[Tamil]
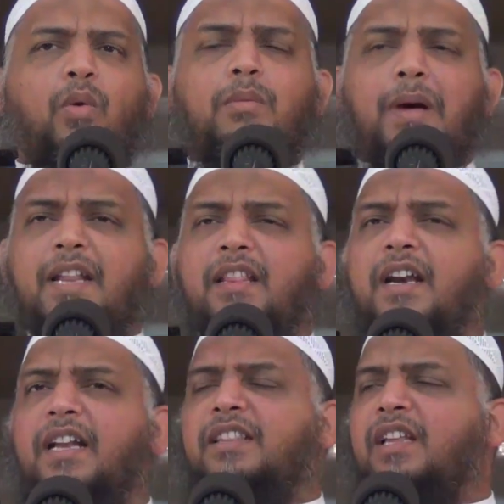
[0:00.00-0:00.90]
ஒரு
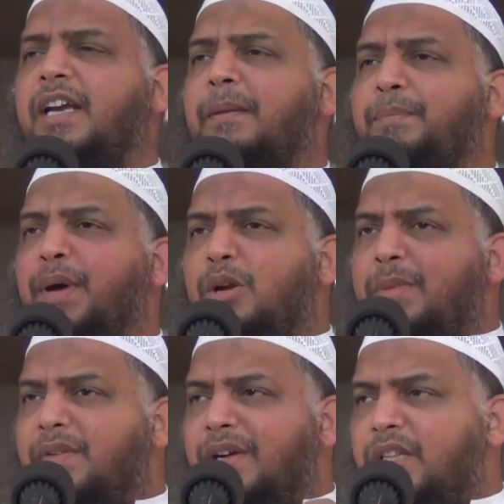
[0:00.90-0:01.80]
மனிதனிடத்திலே
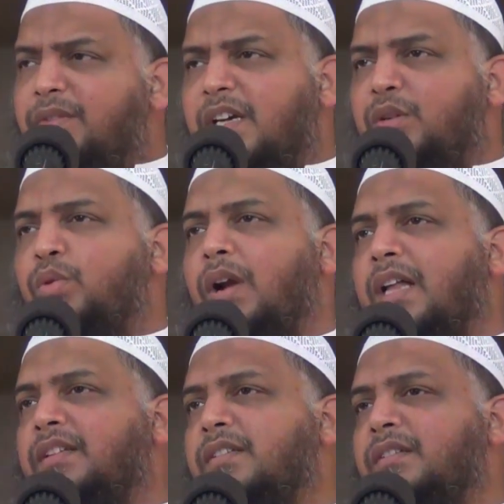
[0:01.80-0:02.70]
பெருமை
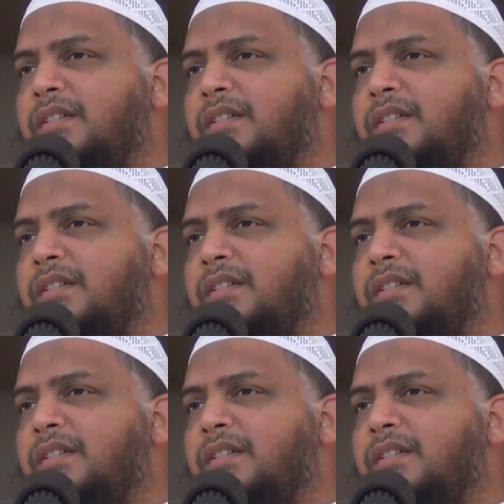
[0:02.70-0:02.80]
வந்துவிடக்கூடாது